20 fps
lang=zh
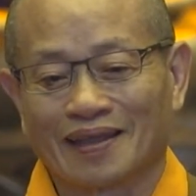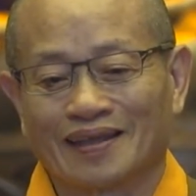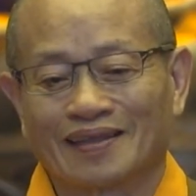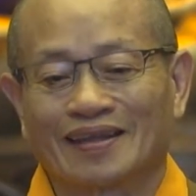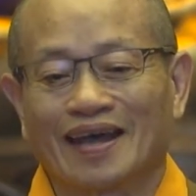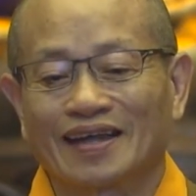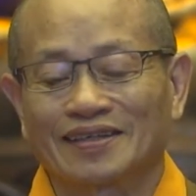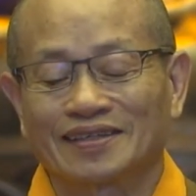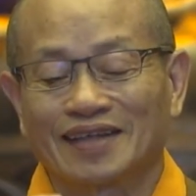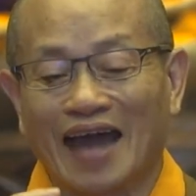
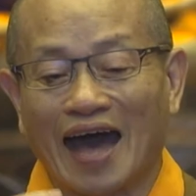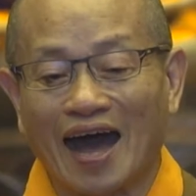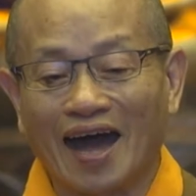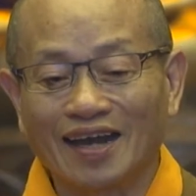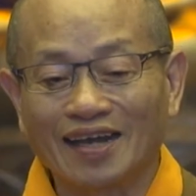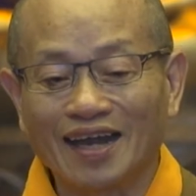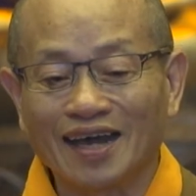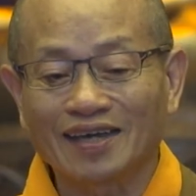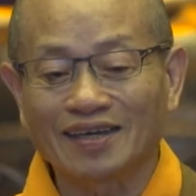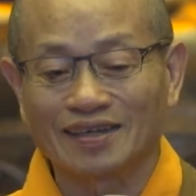他拿
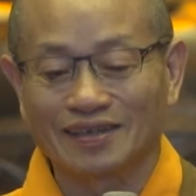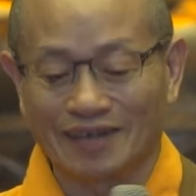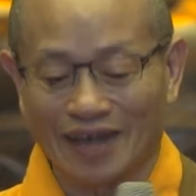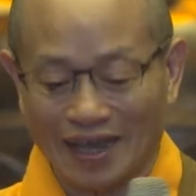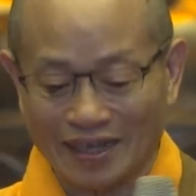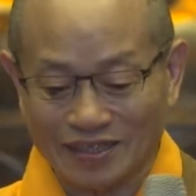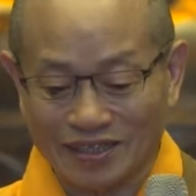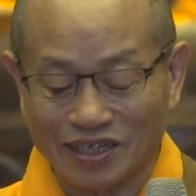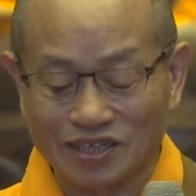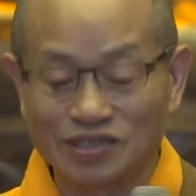那个
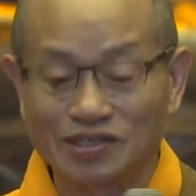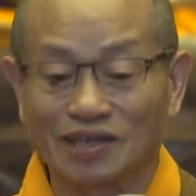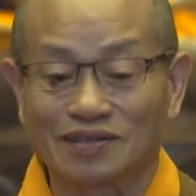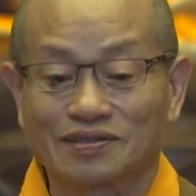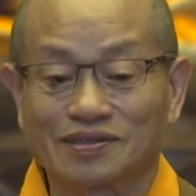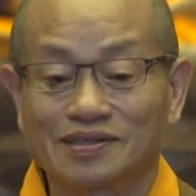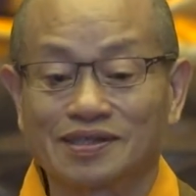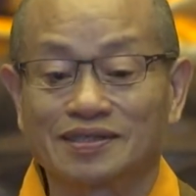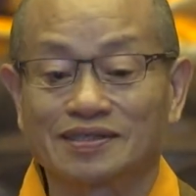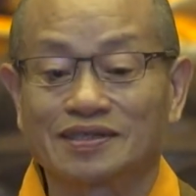来提醒
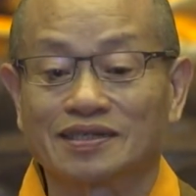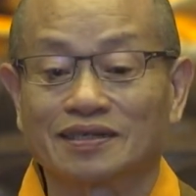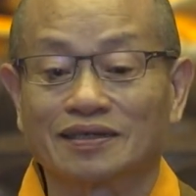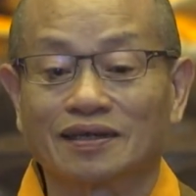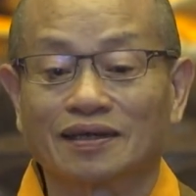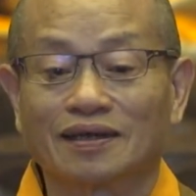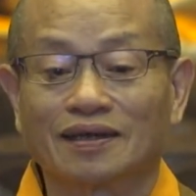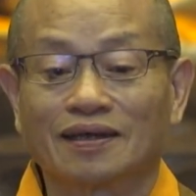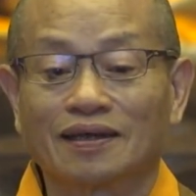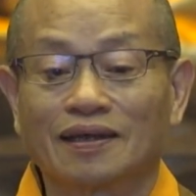自己，
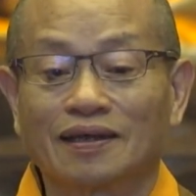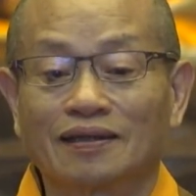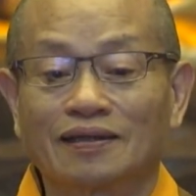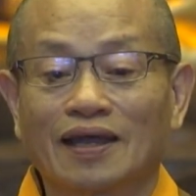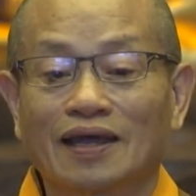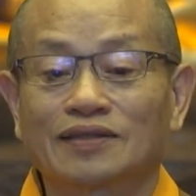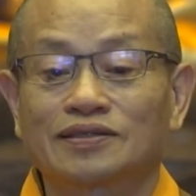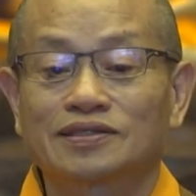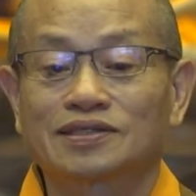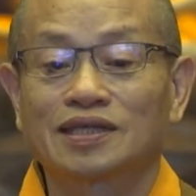
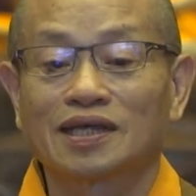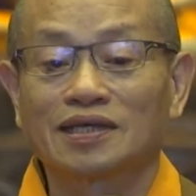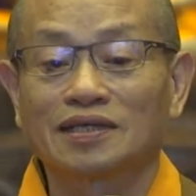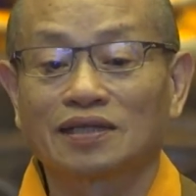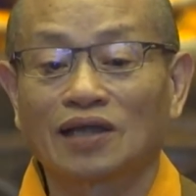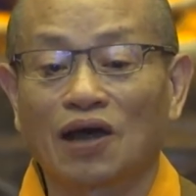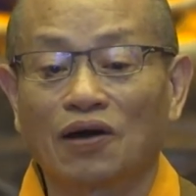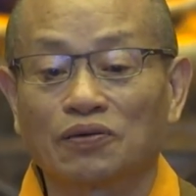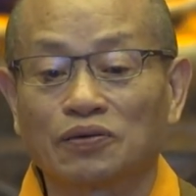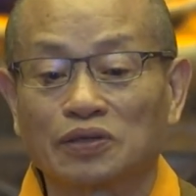那这一
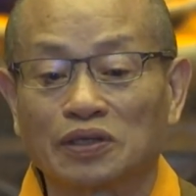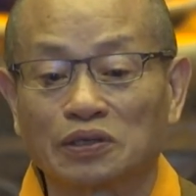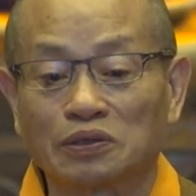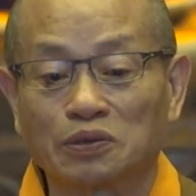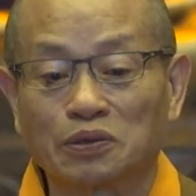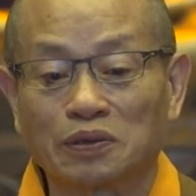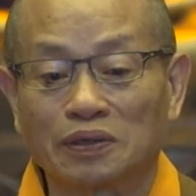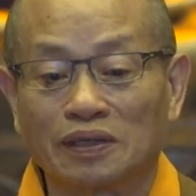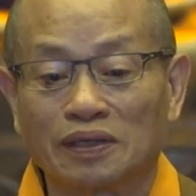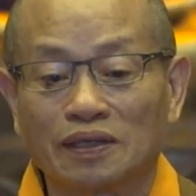套理
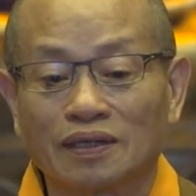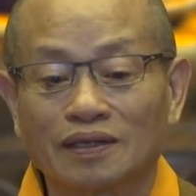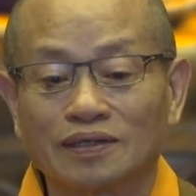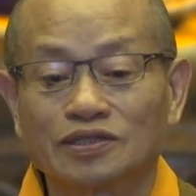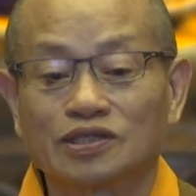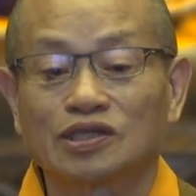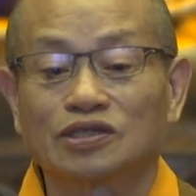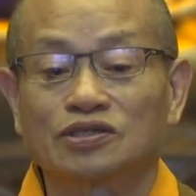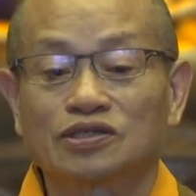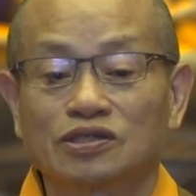论
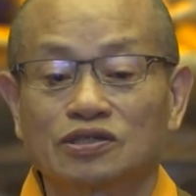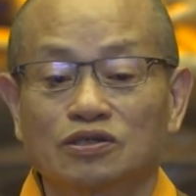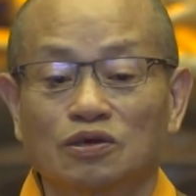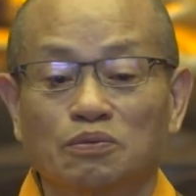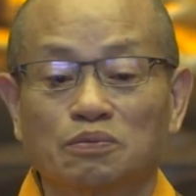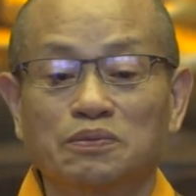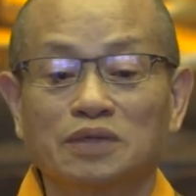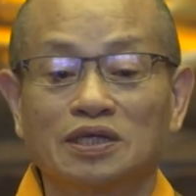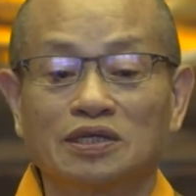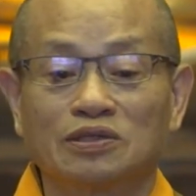其实就
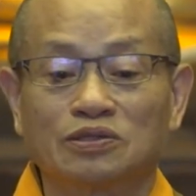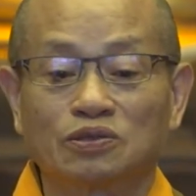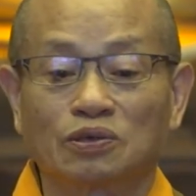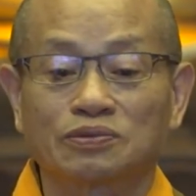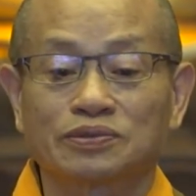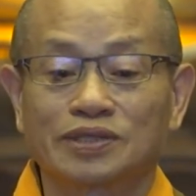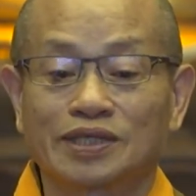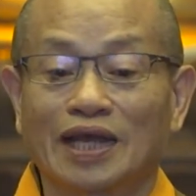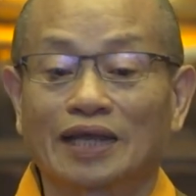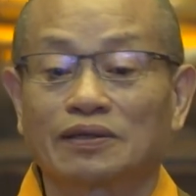密
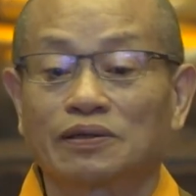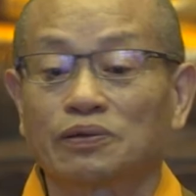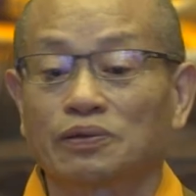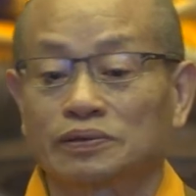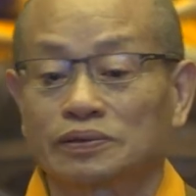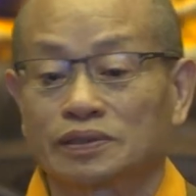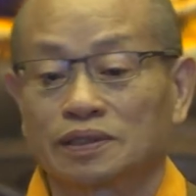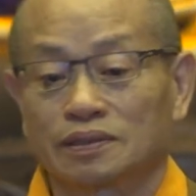中善用。